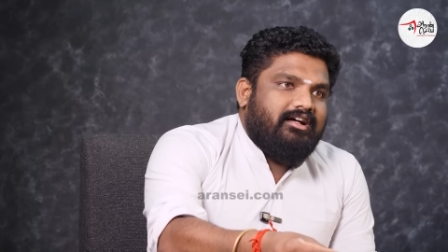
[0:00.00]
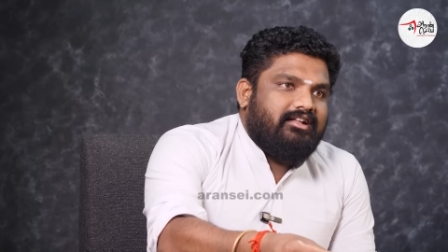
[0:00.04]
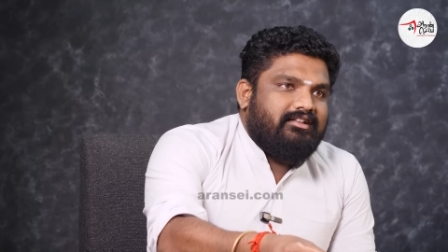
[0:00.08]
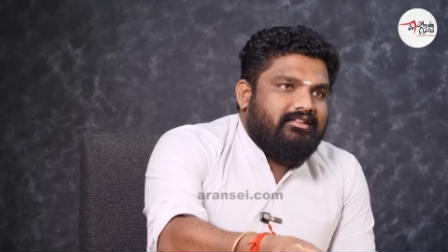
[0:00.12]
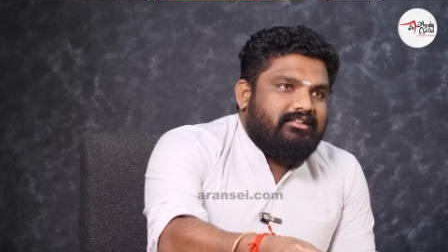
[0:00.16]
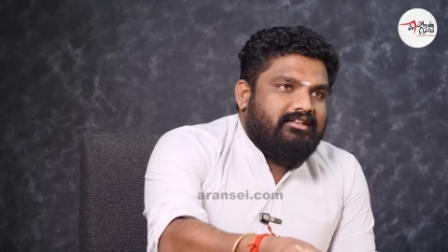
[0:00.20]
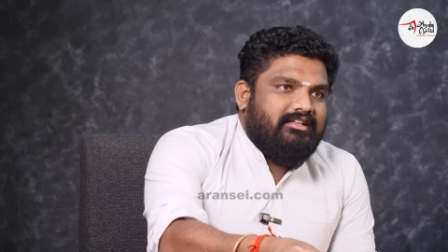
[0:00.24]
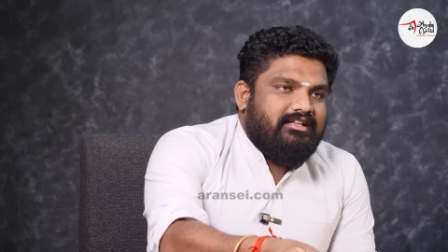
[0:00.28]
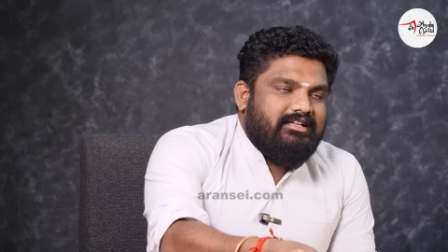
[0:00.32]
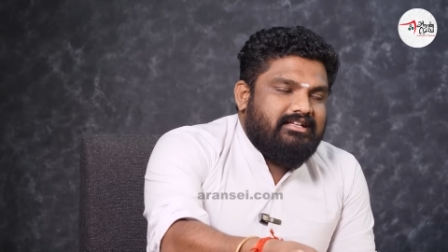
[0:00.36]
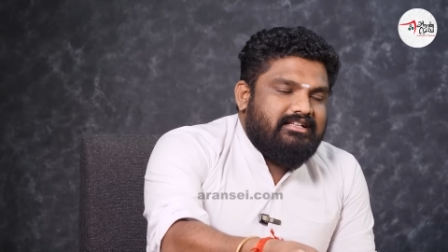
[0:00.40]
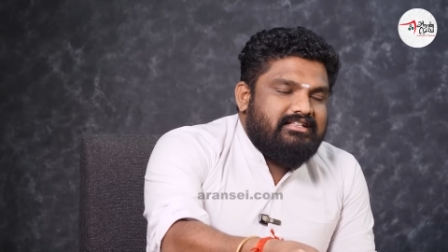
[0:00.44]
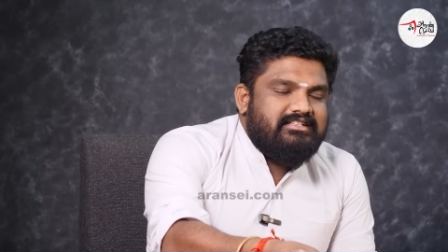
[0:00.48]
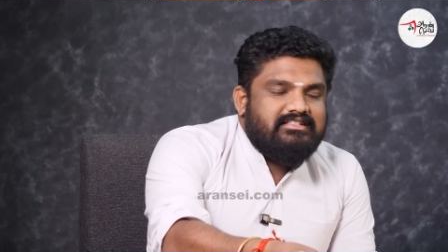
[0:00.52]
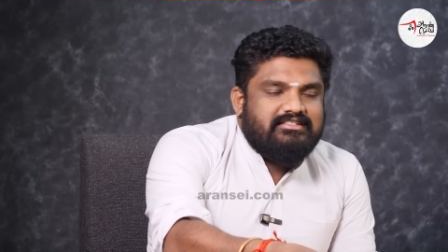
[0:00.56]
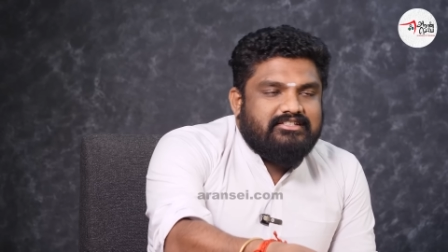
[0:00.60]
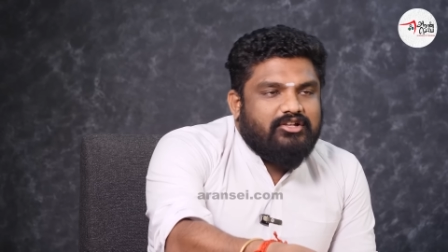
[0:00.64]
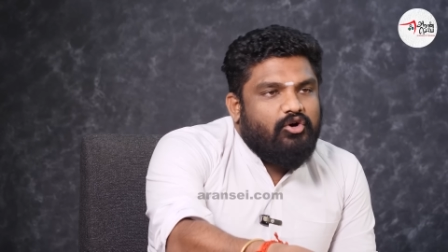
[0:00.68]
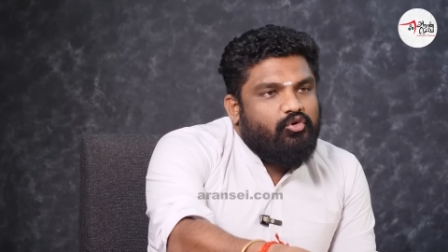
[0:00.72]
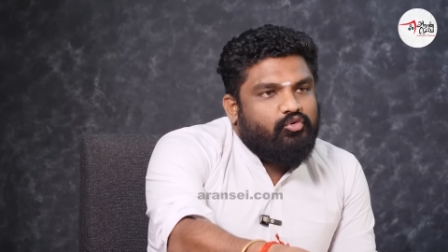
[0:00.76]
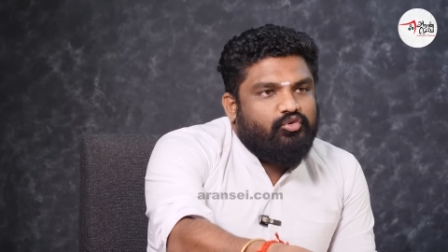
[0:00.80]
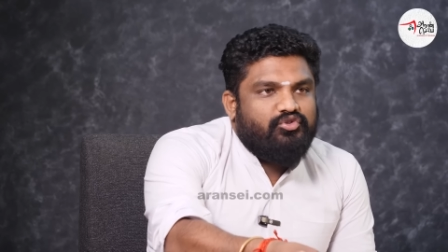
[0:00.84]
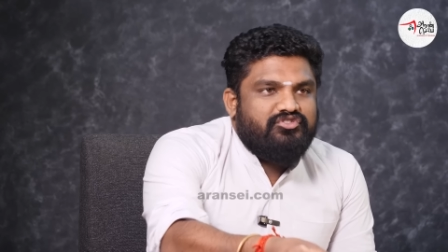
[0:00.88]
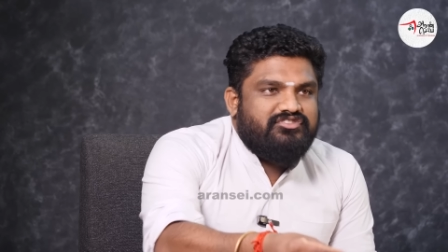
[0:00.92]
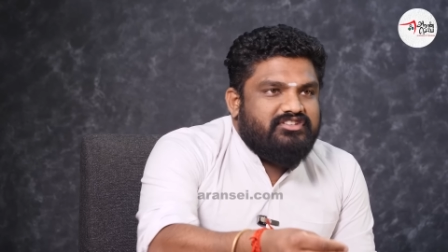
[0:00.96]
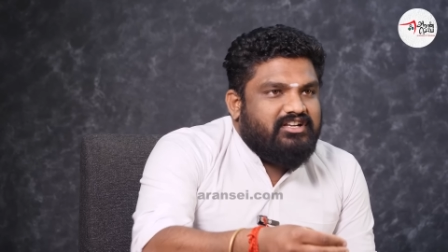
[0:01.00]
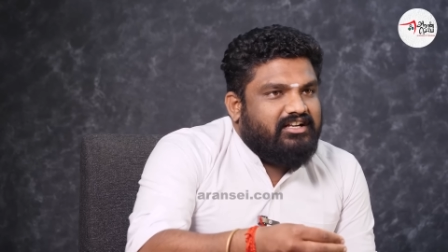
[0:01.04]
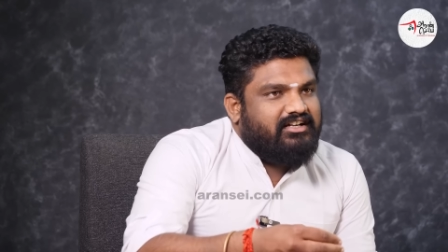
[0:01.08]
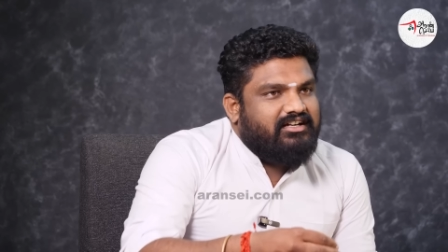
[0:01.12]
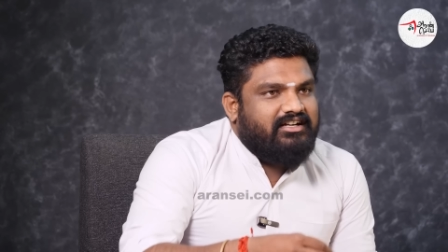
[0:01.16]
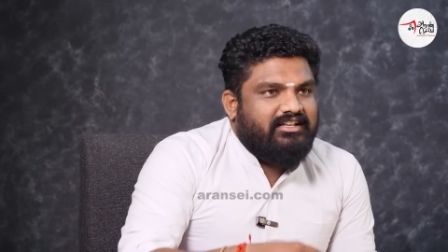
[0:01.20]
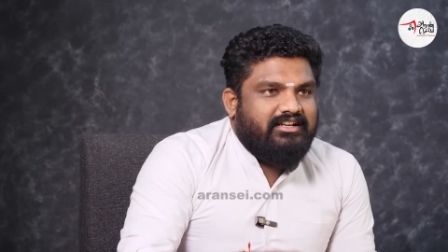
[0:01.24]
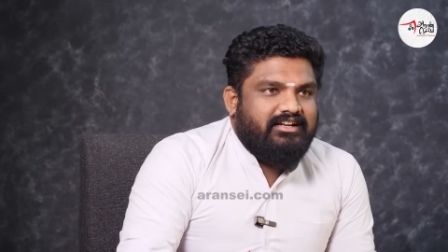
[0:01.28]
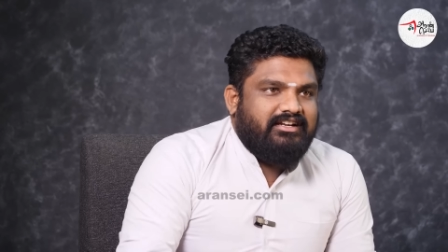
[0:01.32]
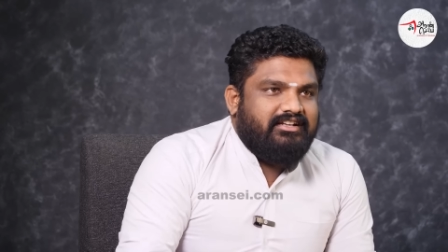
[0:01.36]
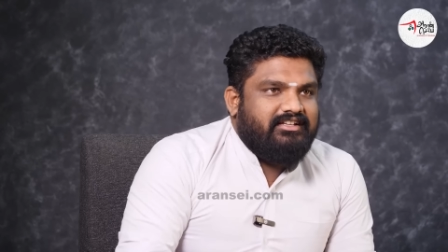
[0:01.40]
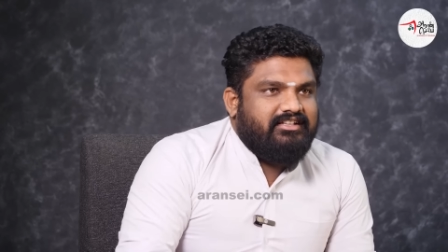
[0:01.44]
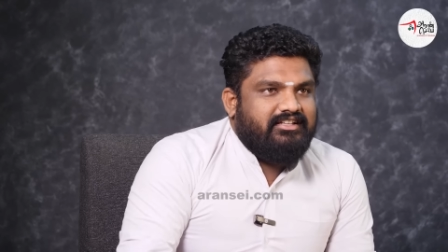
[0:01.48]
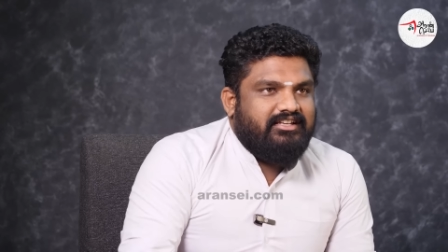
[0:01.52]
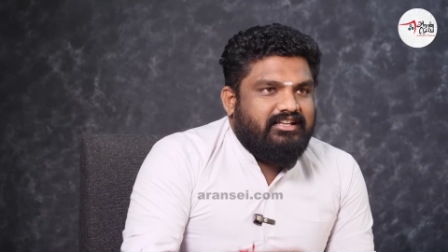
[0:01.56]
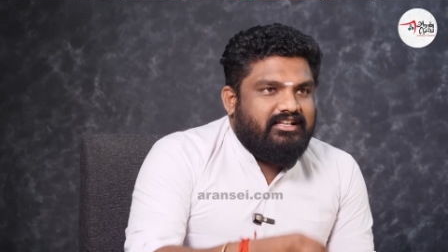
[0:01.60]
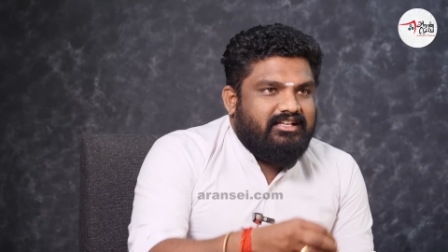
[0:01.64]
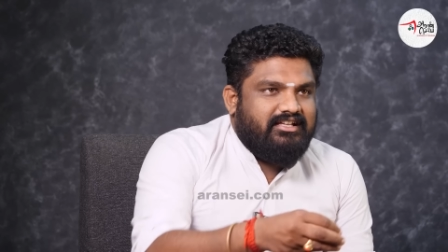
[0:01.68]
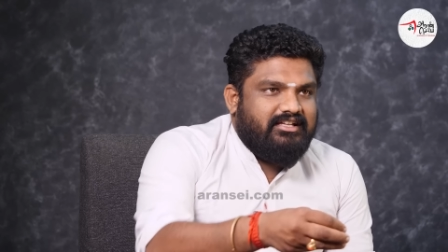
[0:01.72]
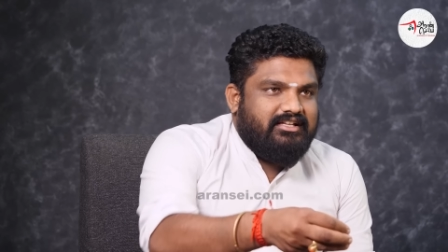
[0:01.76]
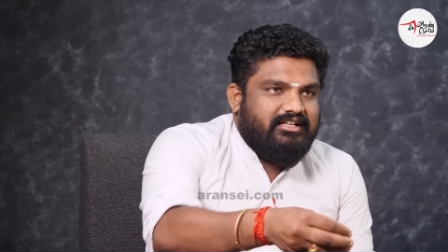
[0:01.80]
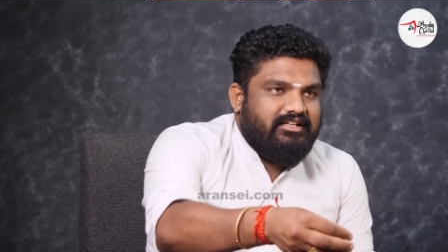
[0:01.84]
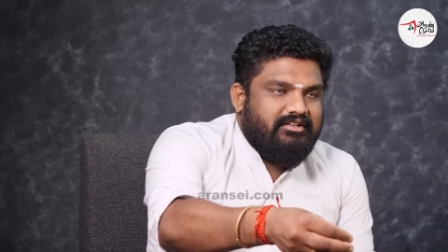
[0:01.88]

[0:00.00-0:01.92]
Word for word: அந்த சவுக்கு சங்கர் என்கிற